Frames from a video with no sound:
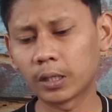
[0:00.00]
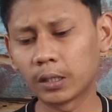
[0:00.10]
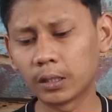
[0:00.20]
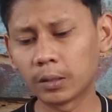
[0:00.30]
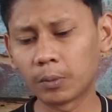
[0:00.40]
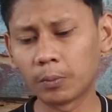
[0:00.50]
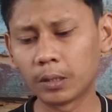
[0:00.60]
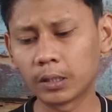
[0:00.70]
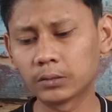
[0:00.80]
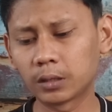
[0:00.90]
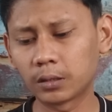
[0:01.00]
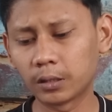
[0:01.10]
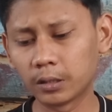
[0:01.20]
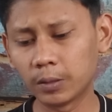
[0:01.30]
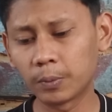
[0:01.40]
yang memiliki
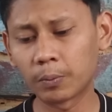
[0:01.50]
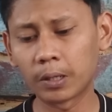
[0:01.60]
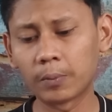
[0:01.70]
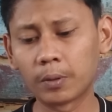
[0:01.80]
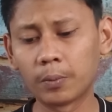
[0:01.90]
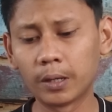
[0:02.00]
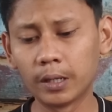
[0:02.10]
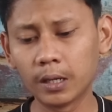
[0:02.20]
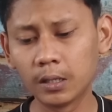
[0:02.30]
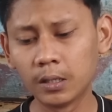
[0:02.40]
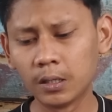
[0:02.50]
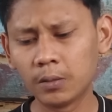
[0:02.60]
strategi permainan berbeda